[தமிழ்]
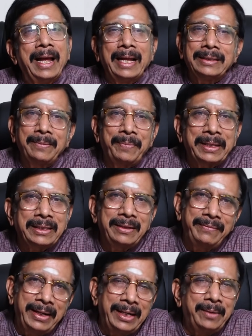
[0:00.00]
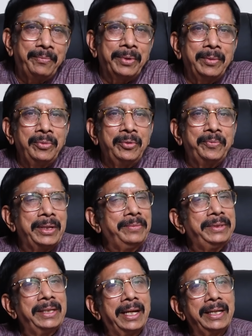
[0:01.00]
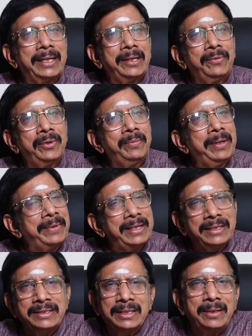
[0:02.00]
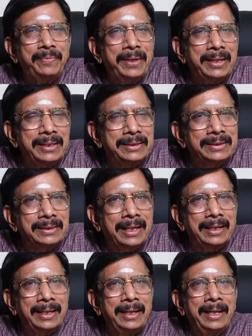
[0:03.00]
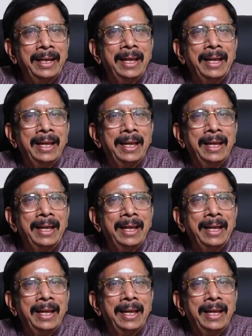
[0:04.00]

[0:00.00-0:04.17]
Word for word: அந்த படத்தில் வெங்கட் பிரபு பிரேம்ஜி ஆகிய இருவருமே மிகச்சிறப்பாக எடுத்திருந்தாங்க